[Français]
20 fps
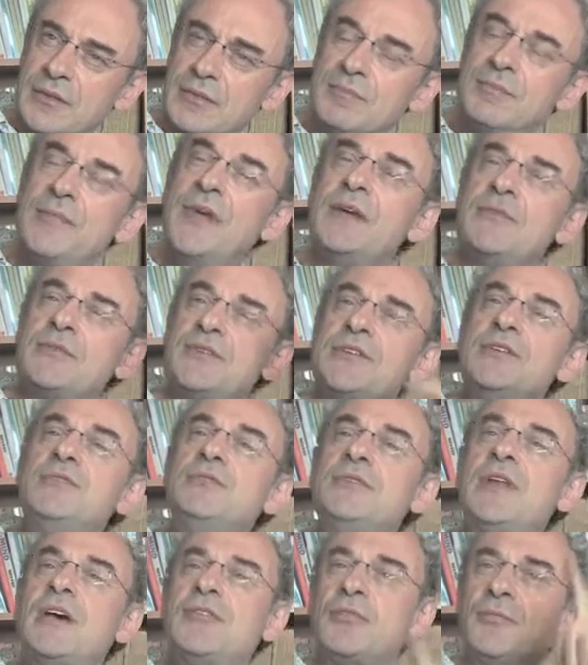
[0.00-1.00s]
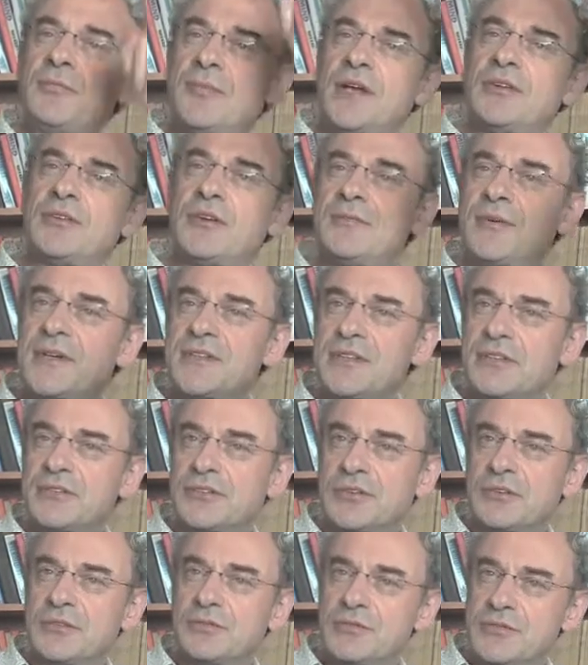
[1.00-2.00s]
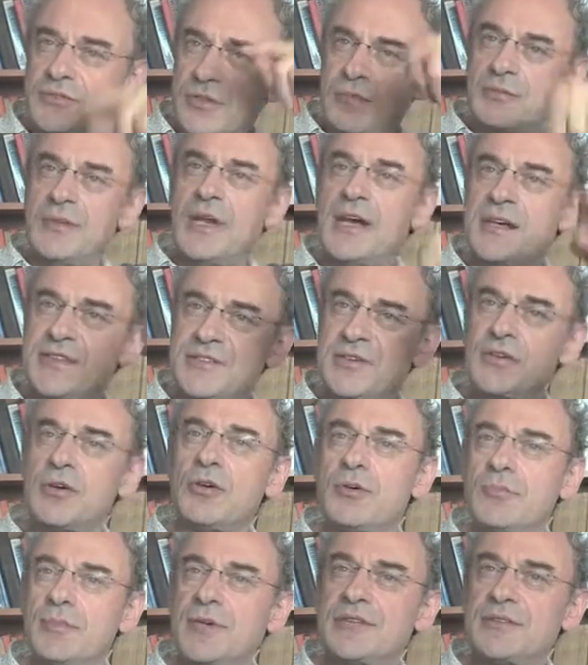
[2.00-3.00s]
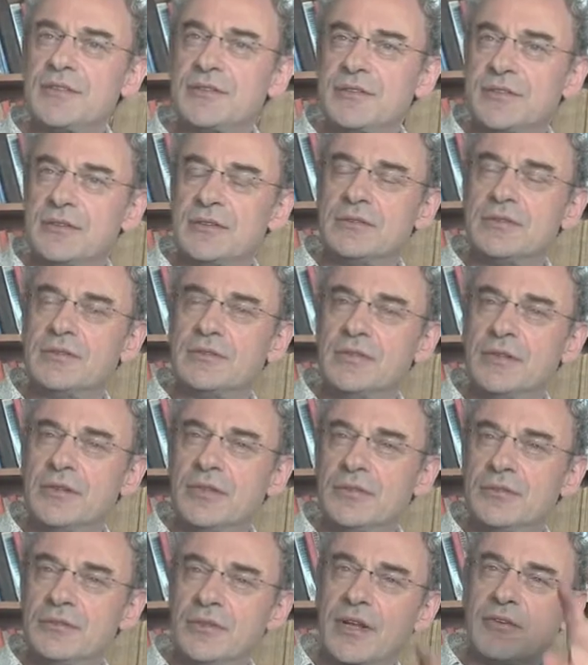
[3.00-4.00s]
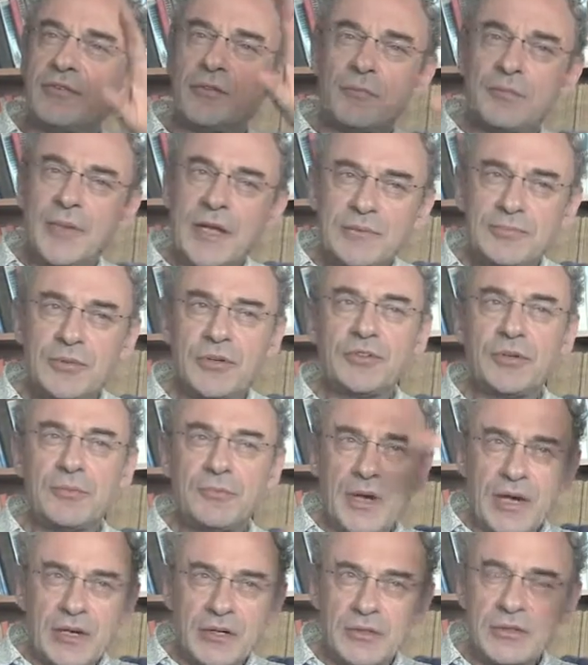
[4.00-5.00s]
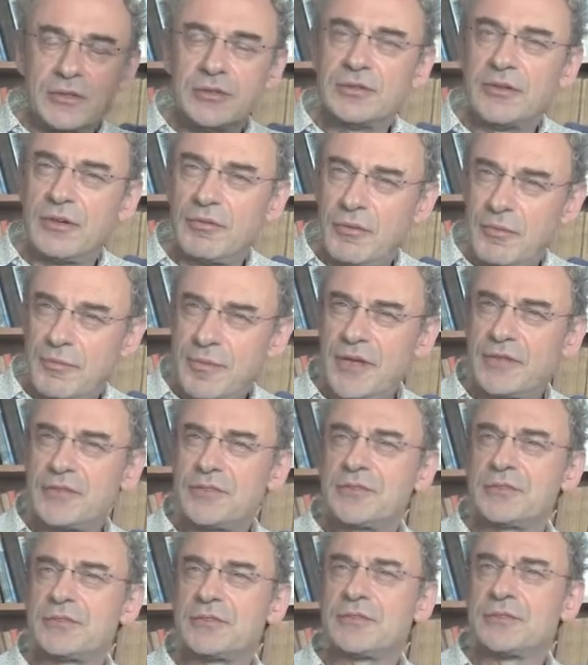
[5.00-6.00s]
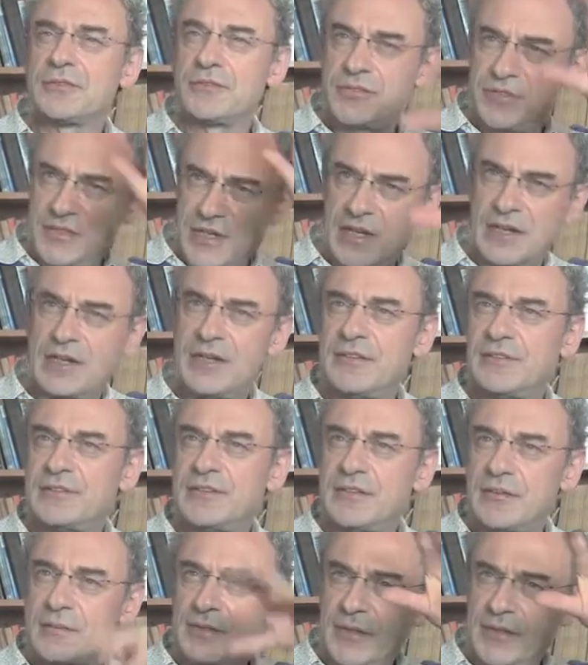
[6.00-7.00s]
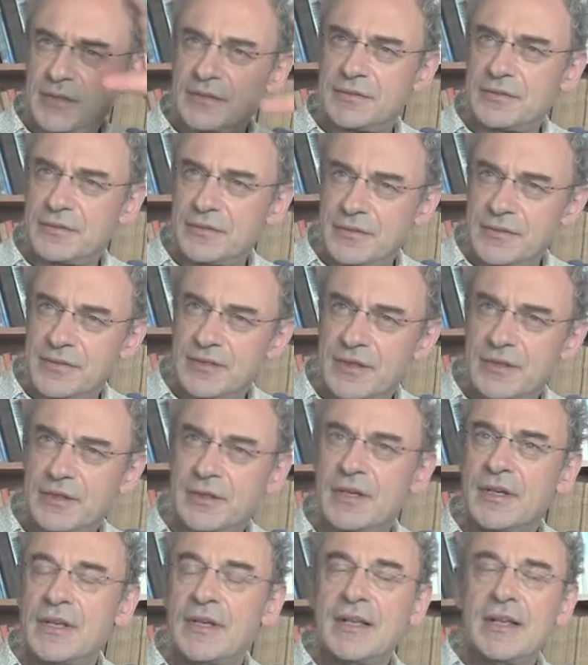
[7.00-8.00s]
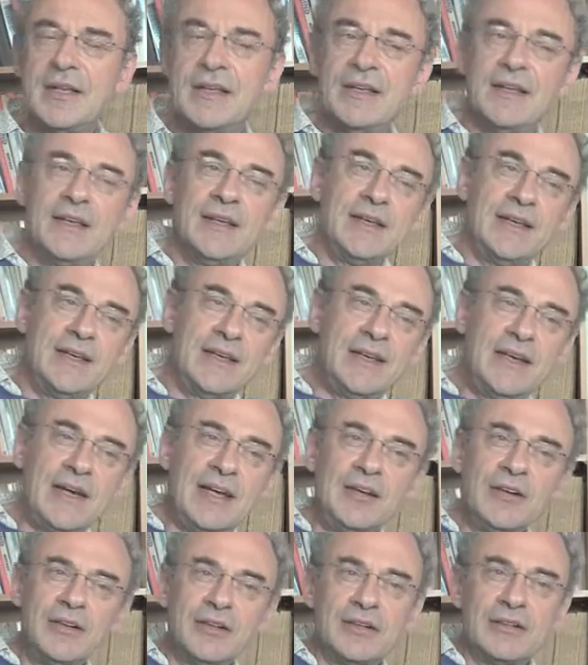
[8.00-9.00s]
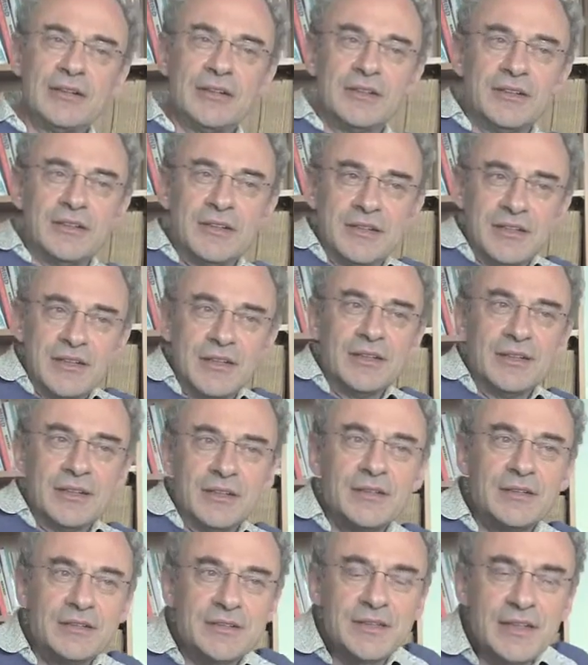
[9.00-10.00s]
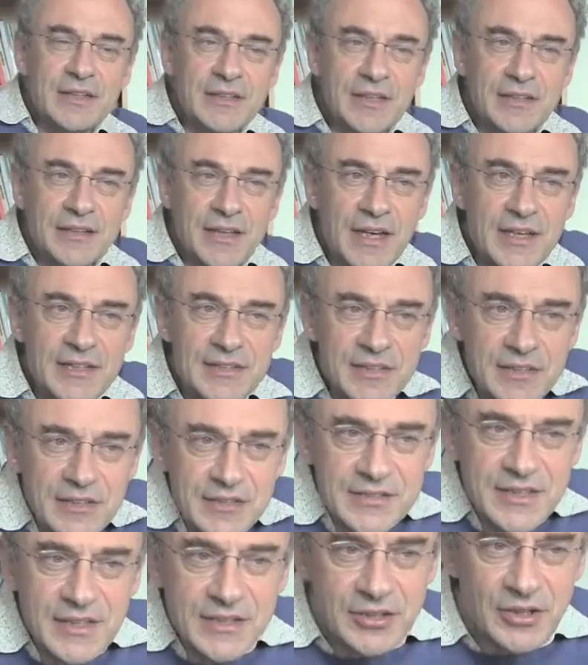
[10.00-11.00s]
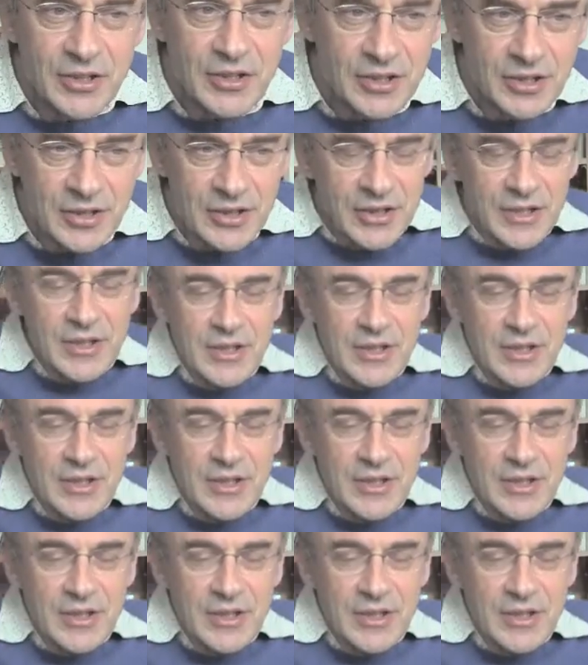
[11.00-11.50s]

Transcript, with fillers: mais aussi nous n'avons pas de représentants. Nous sommes là sans représentants. Nous n'avons pas de porte-parole, nous n'avons pas de gens de chef, nous n'avons pas de trucs. Et alors, ce qui est intéressant, c'est que